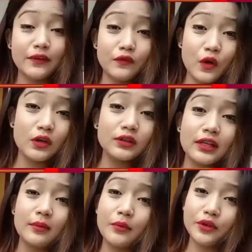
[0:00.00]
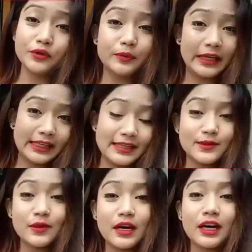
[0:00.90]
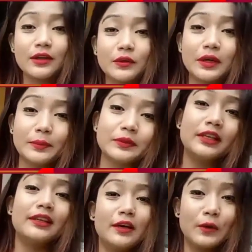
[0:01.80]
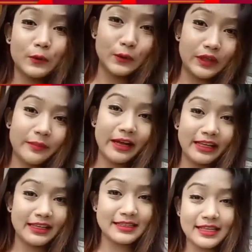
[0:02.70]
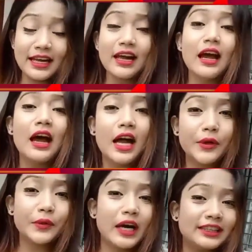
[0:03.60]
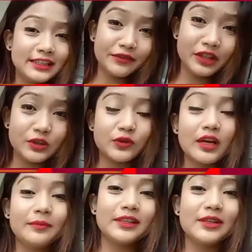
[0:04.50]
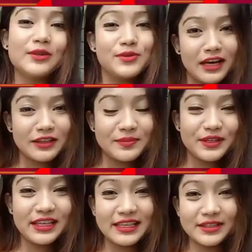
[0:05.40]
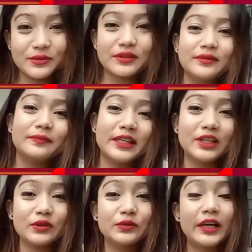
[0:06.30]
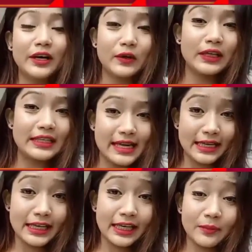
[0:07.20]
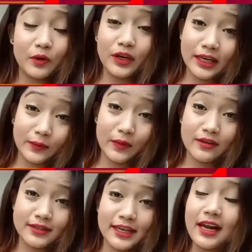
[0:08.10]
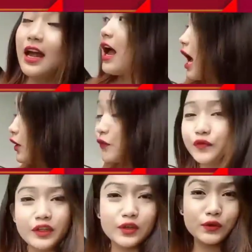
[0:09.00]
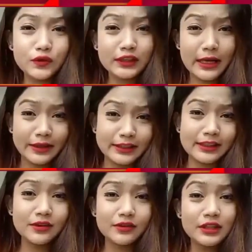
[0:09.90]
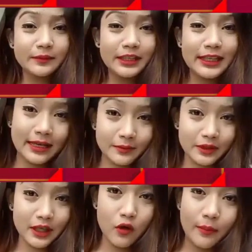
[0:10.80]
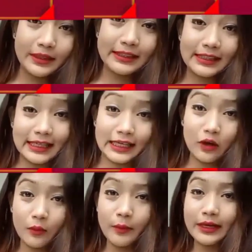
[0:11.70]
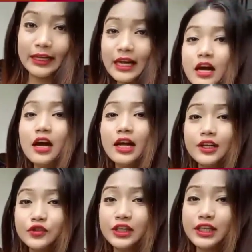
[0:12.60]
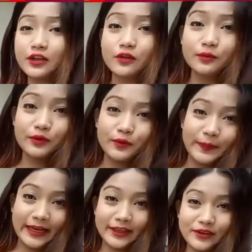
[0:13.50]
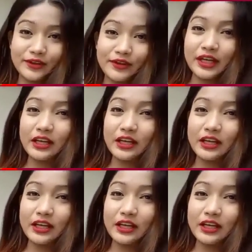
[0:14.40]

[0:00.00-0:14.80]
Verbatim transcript: வ்ளாக் அசாமை சேர்ந்த பிரபல யூடியூபர் பிரியோலினா நாத் சடலமாக மீட்கப்பட்டார் சங்கி வ்ளாக்ஸ் யூடியூப் சேனலை நடத்தி வருகிறார் யூடியூப் சேனலானது ஒரு லட்சம் சப்ஸ்கிரைபர்களை கொண்டுள்ளது கடைசியாக சங்கி விளாக்ஸ் யூடியூப் சேனலில்